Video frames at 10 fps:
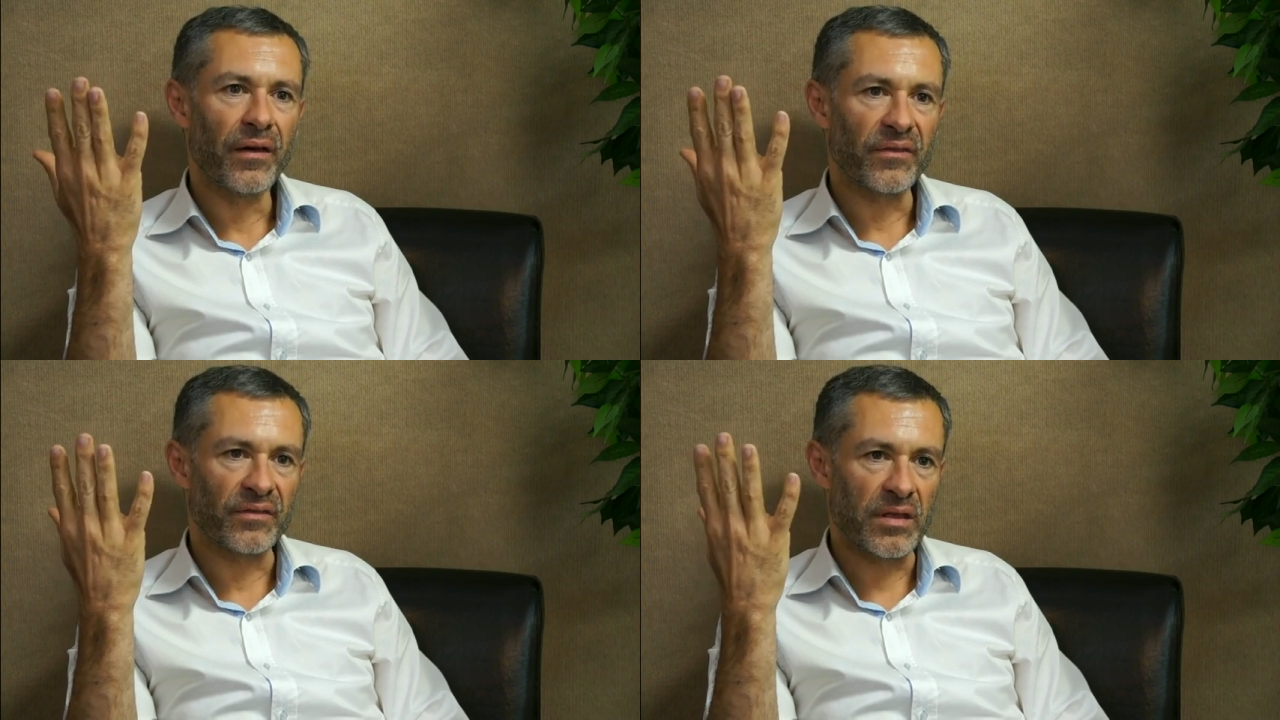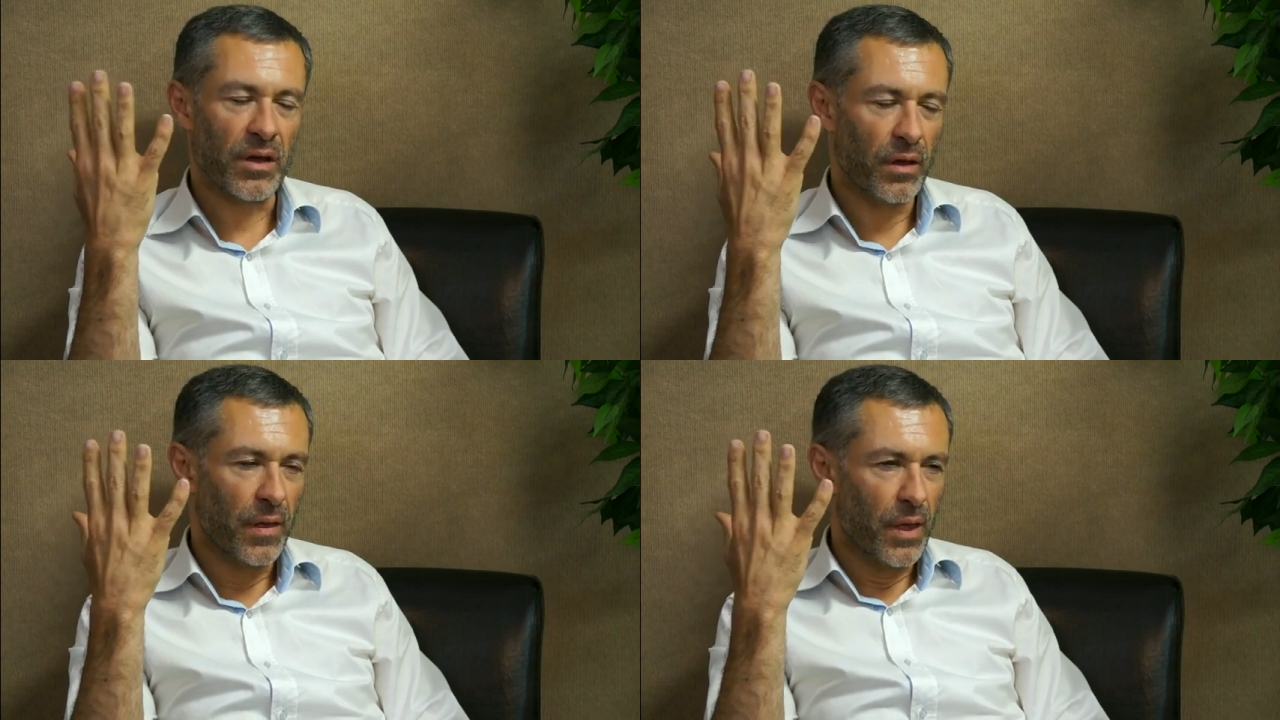
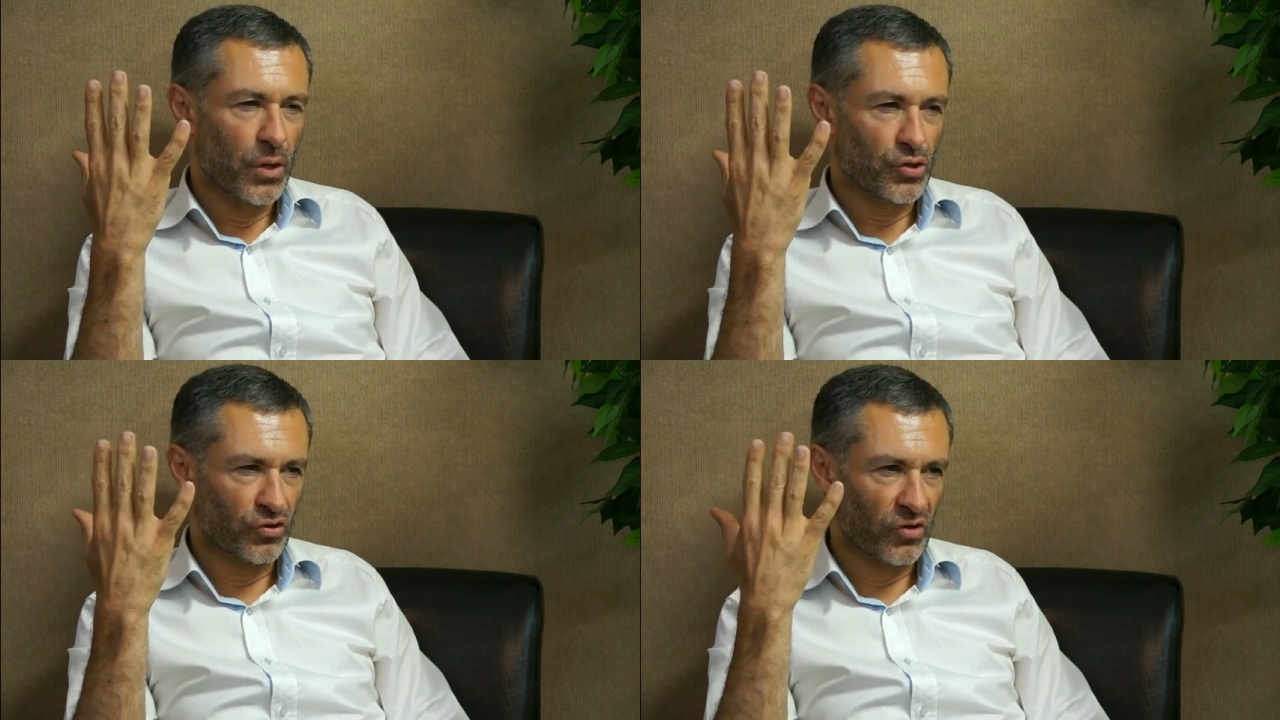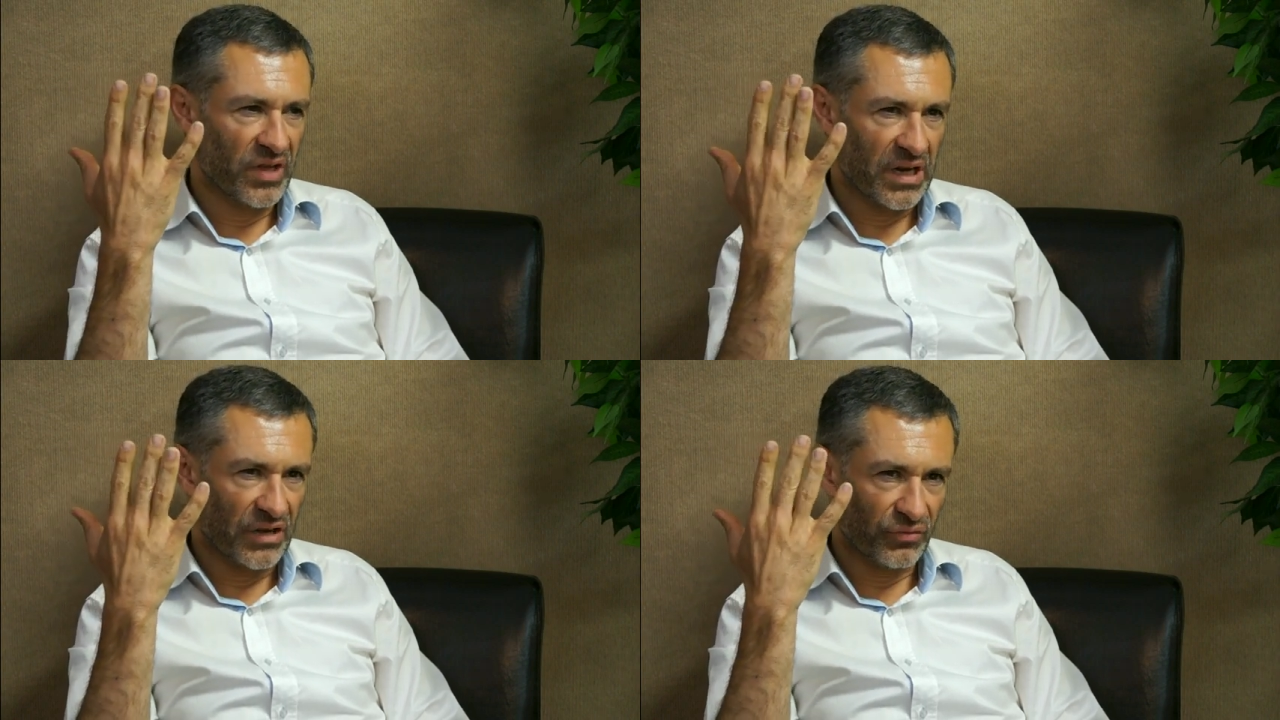C'est-à-dire, je
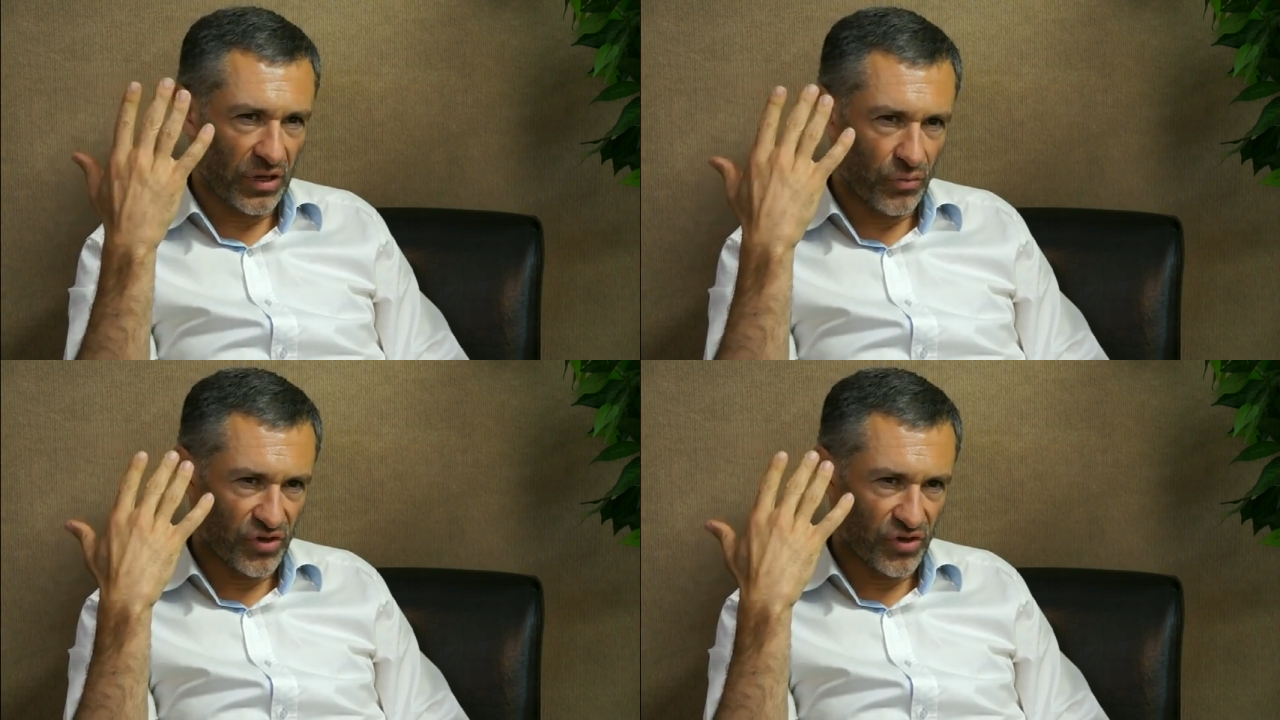sentais que là, tout à coup,